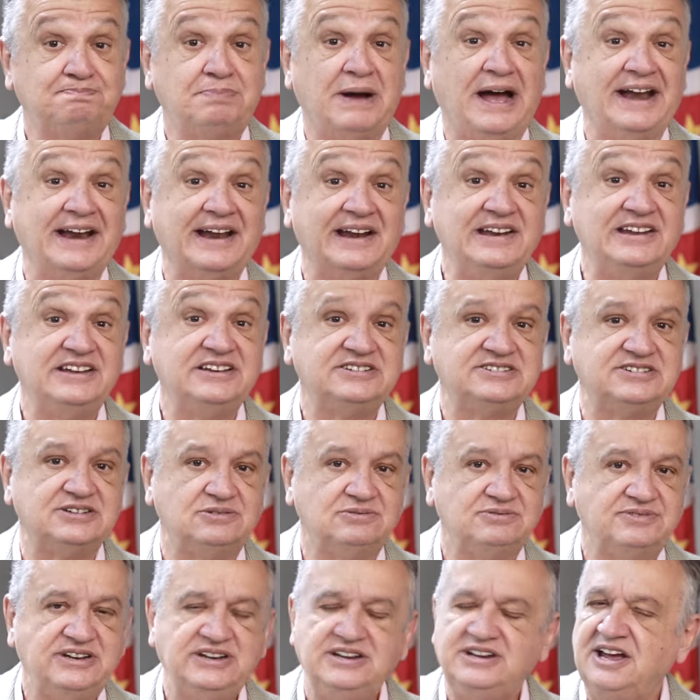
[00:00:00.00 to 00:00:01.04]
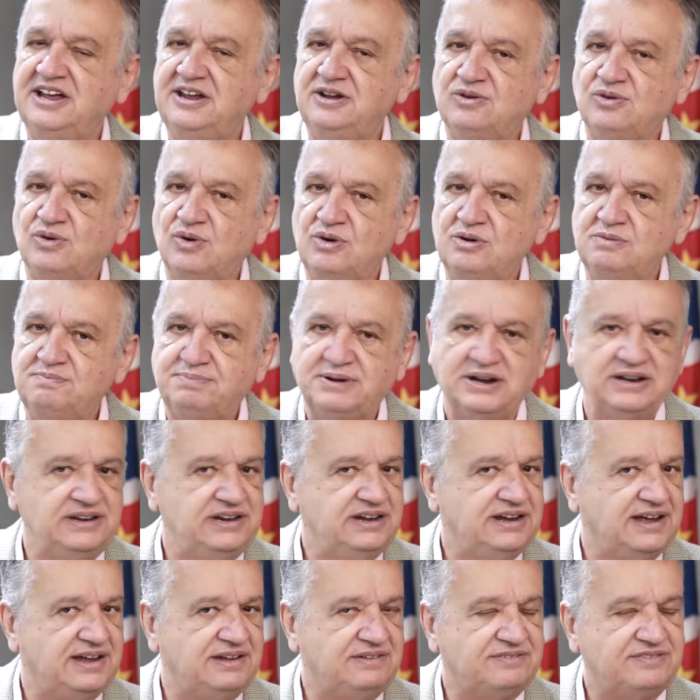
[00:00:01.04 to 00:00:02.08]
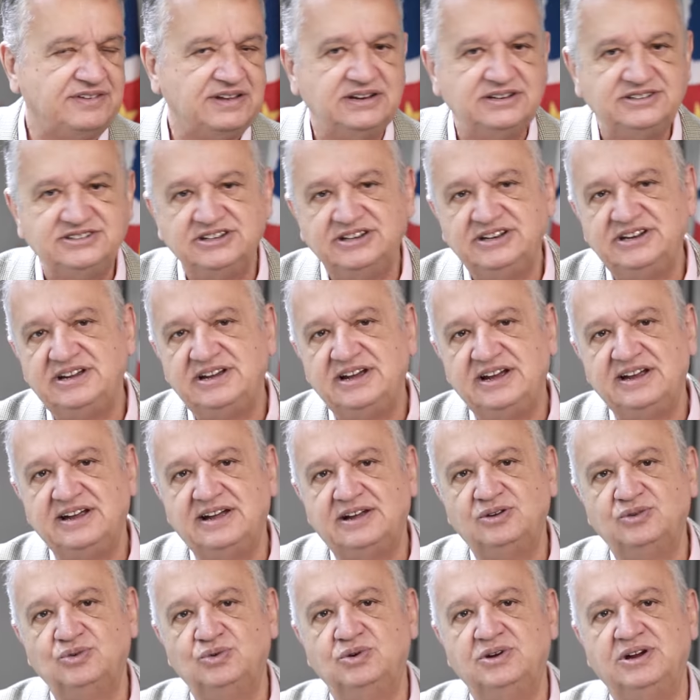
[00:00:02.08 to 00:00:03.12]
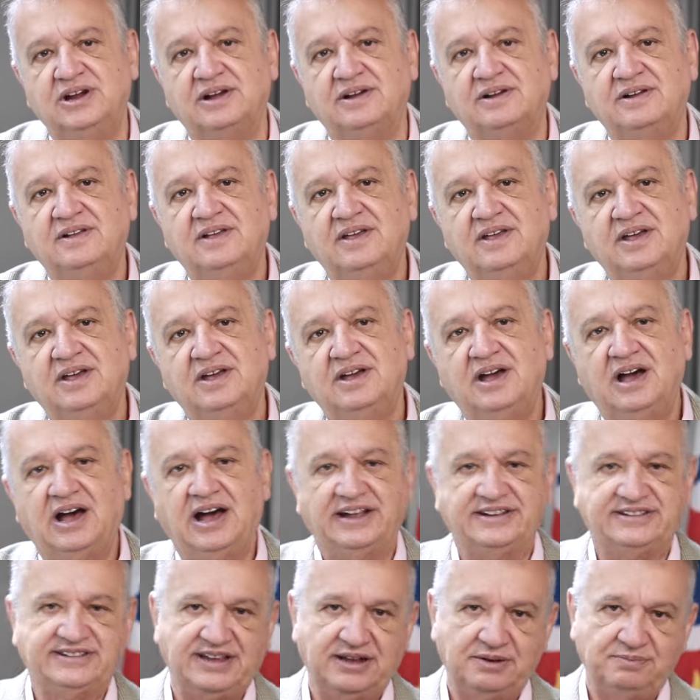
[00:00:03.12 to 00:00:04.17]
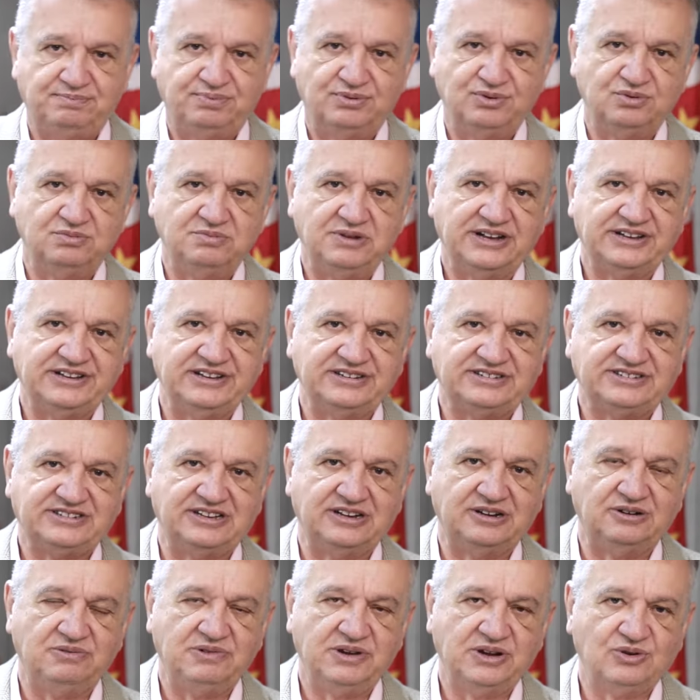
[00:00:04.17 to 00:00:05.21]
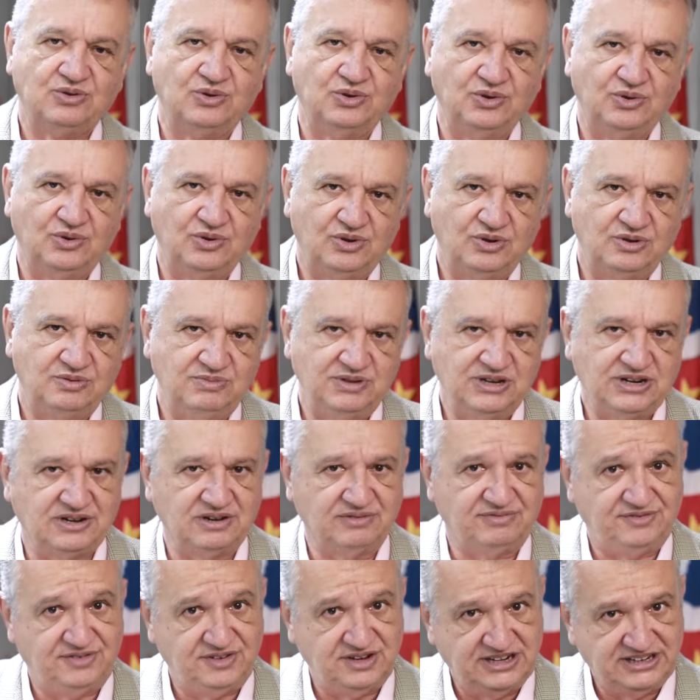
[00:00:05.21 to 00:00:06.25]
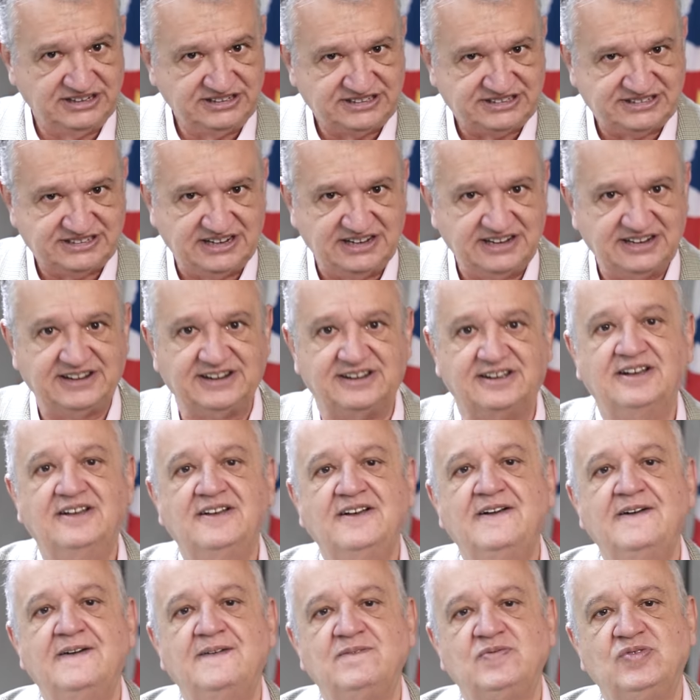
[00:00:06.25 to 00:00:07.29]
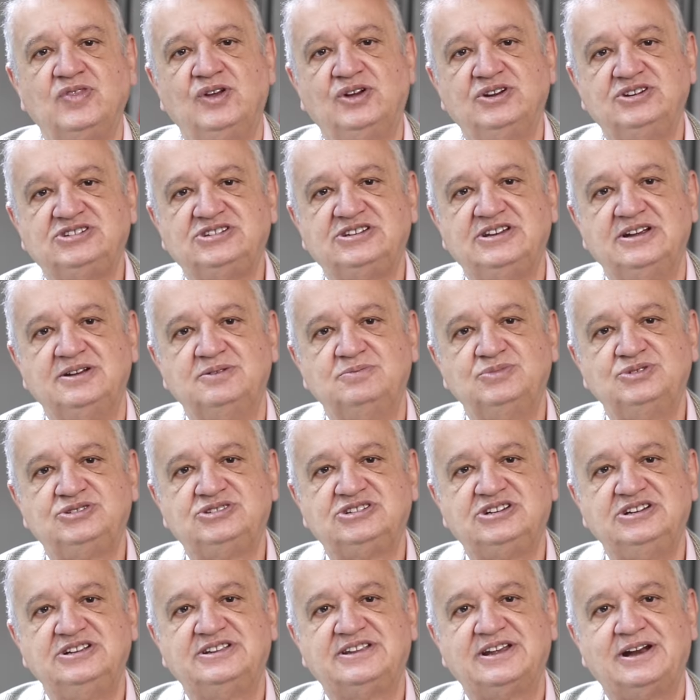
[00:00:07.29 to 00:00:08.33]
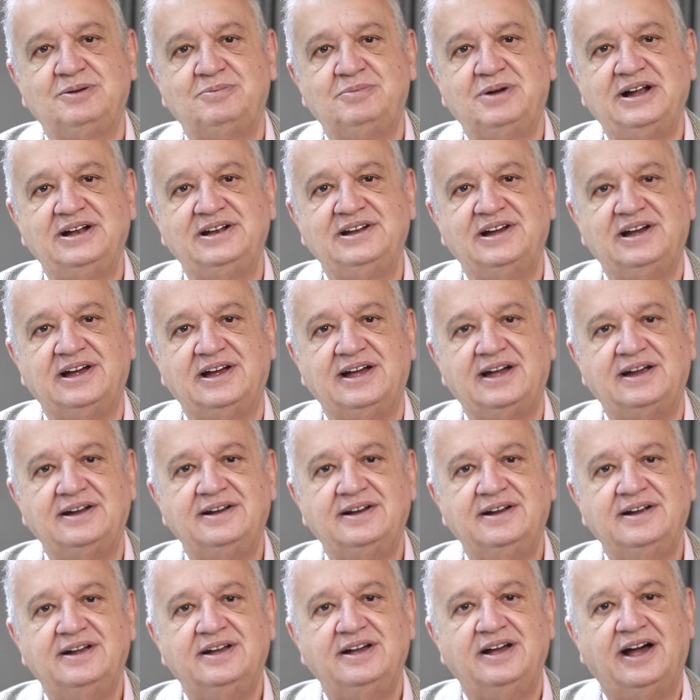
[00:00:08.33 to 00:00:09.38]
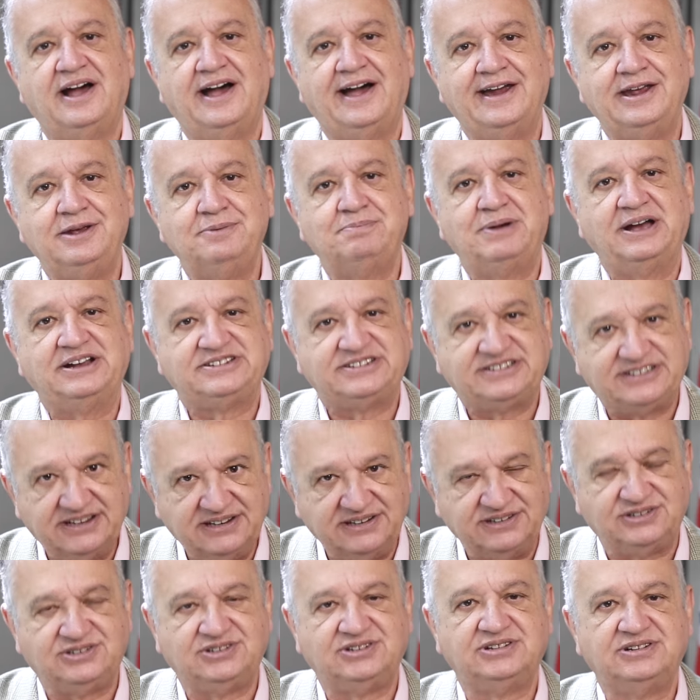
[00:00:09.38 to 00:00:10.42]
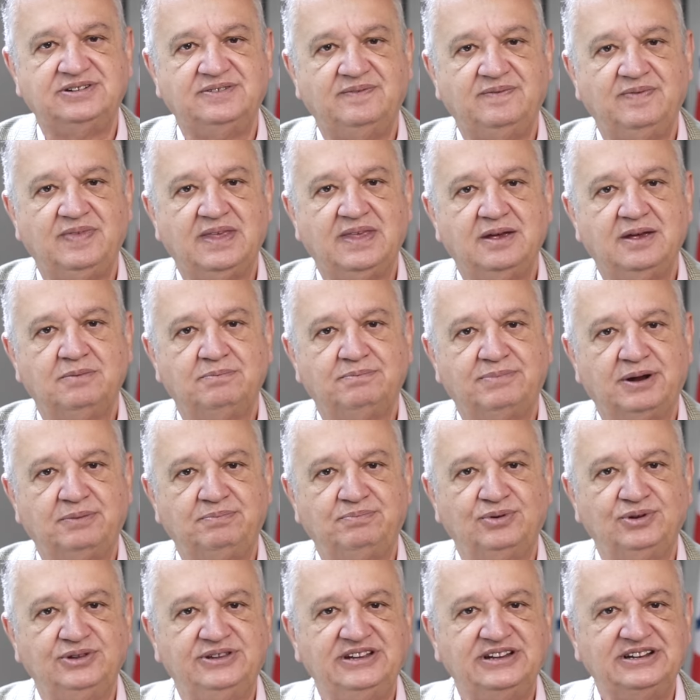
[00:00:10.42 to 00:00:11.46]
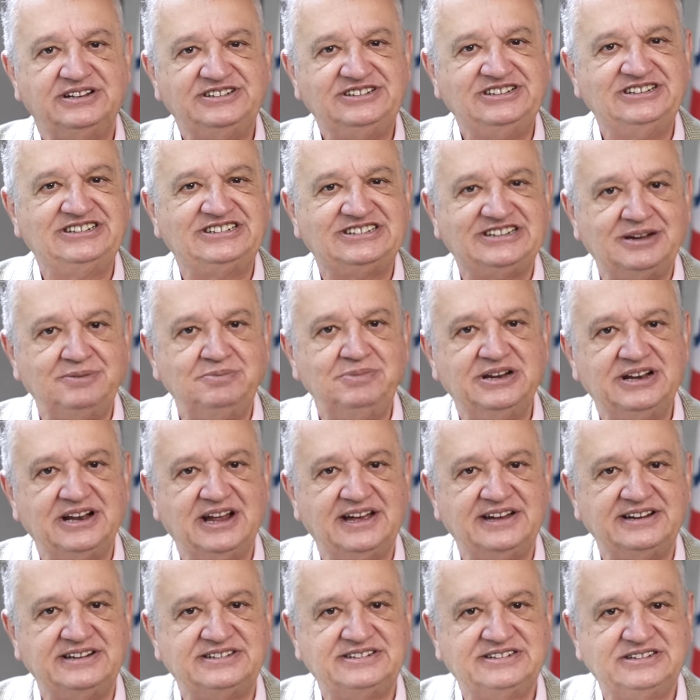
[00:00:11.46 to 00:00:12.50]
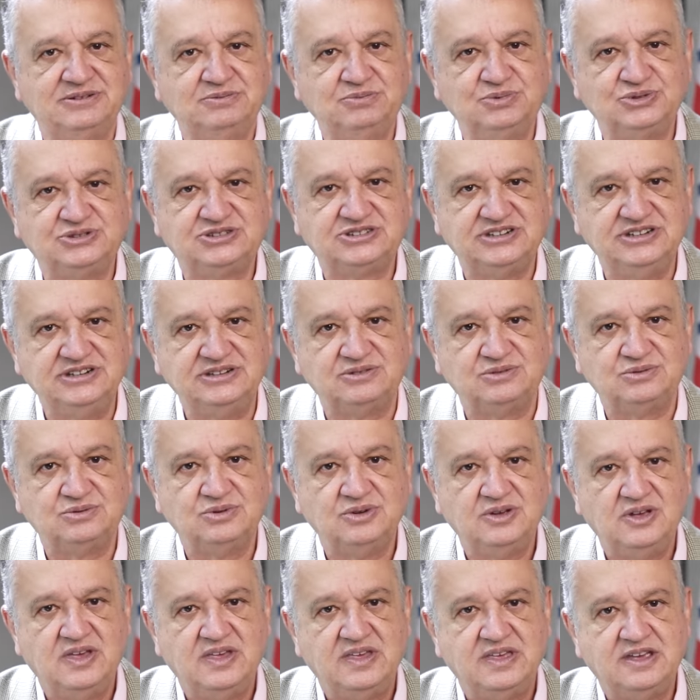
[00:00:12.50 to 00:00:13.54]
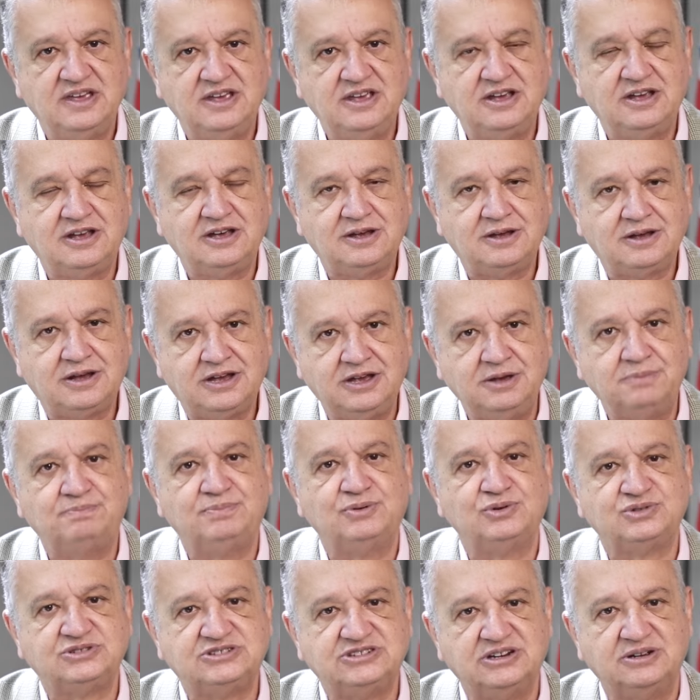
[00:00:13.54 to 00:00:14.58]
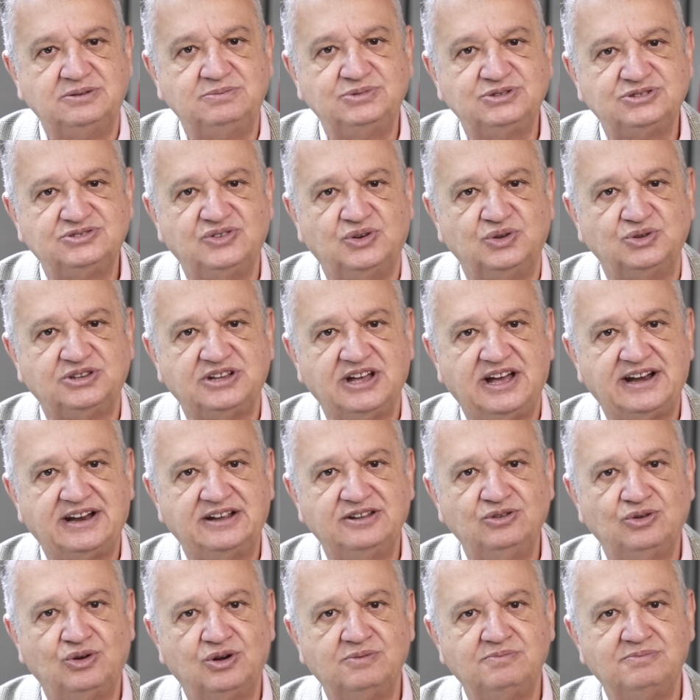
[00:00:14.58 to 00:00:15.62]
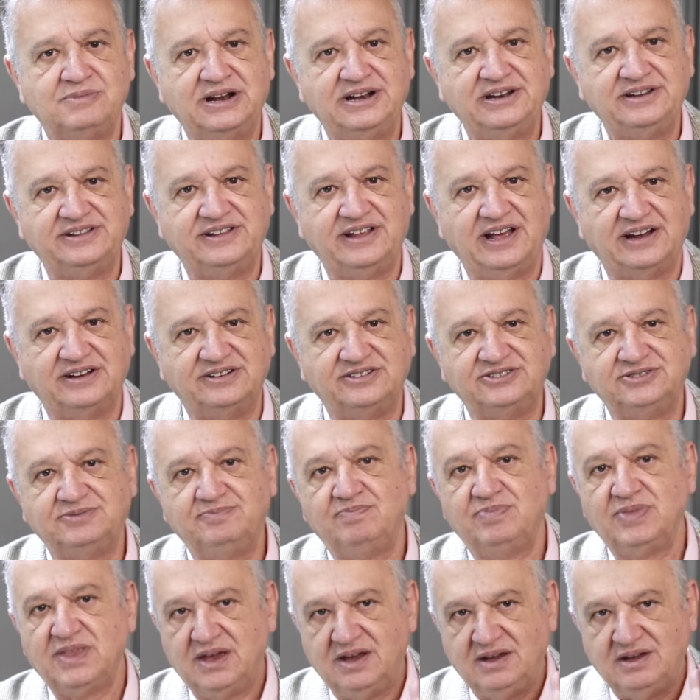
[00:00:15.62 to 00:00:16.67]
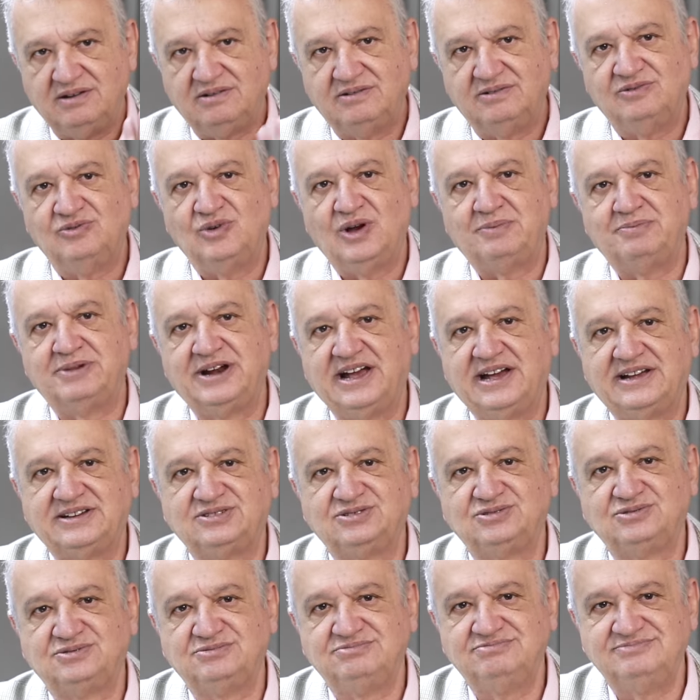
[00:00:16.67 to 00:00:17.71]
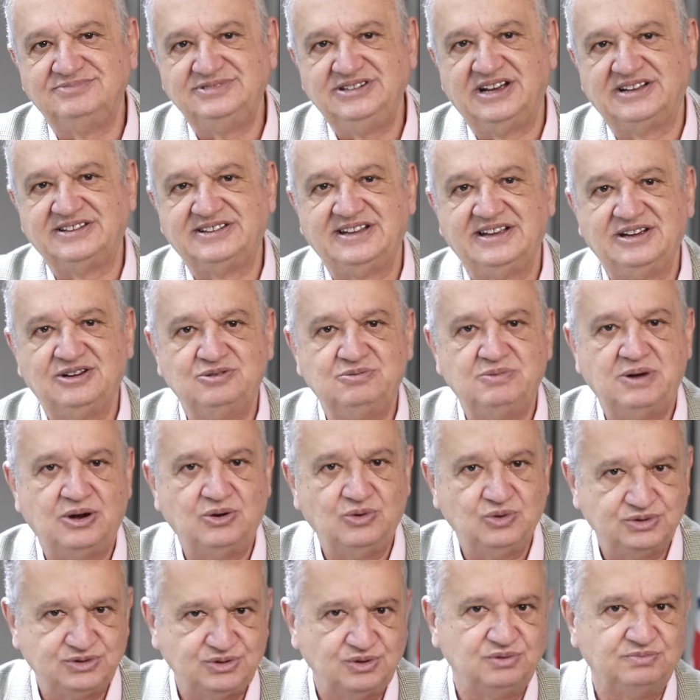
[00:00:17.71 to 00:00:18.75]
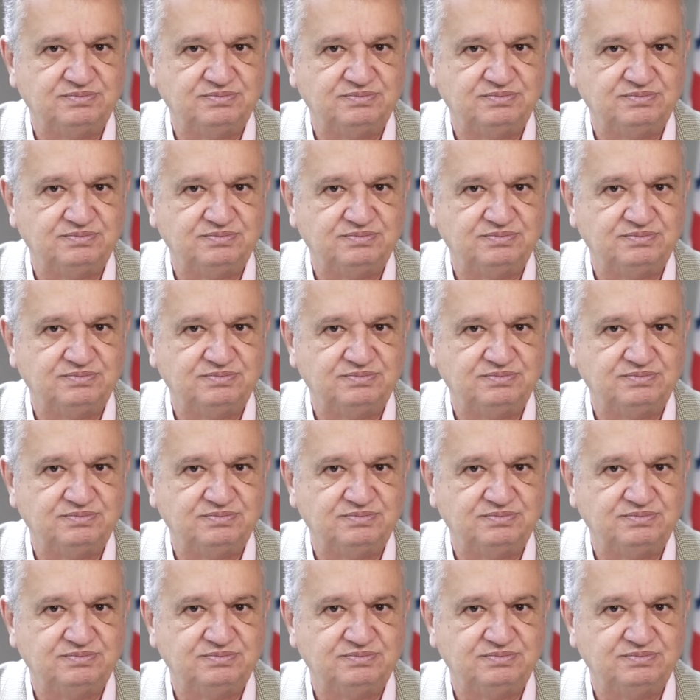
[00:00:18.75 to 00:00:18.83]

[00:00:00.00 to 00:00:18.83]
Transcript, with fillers: paralisam. Ninguém compra, ninguém vende e ninguém aluga. Até por uma questão econômica, financeira, nós temos que trabalhar aí bastante para poder disseminar esse mosquito e que possamos voltar à normalidade. Um abraço e até uma outra